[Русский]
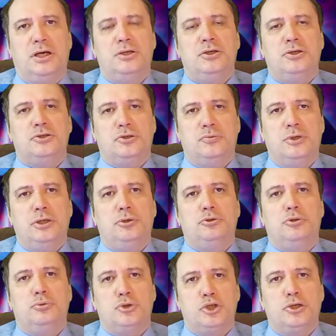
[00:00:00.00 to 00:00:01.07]
Они называют
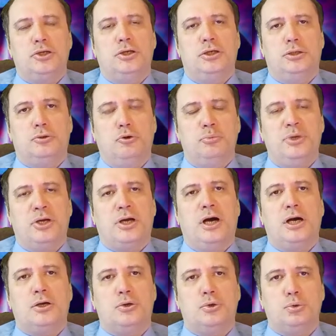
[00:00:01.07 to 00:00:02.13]
его жители этого мира
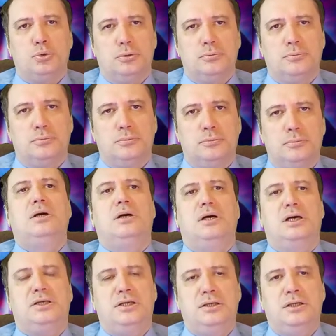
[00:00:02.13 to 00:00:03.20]
акрод. А
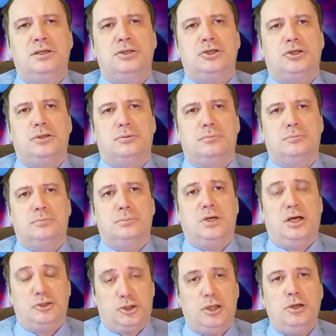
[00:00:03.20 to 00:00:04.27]
океан же
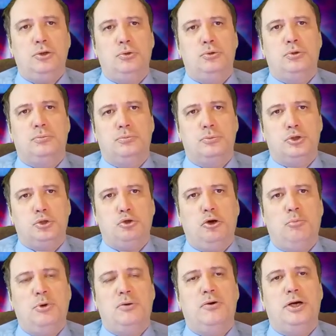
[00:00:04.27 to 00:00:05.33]
остальной, что
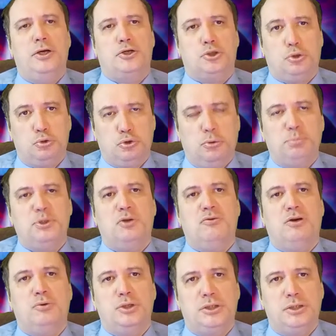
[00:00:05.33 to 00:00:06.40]
омывает, что, собственно,
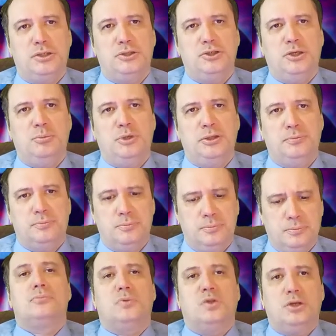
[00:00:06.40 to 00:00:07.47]
вот эти земли,
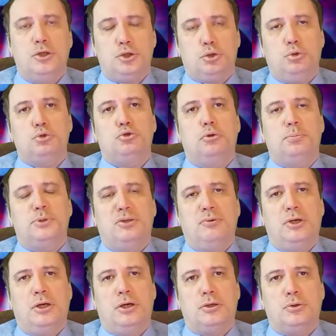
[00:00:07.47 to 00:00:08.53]
и что,
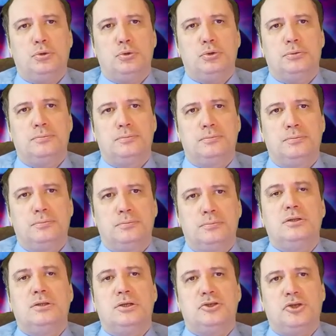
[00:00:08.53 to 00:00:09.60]
собственно, акрод,
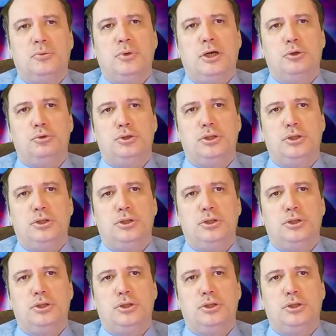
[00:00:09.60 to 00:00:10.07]
называют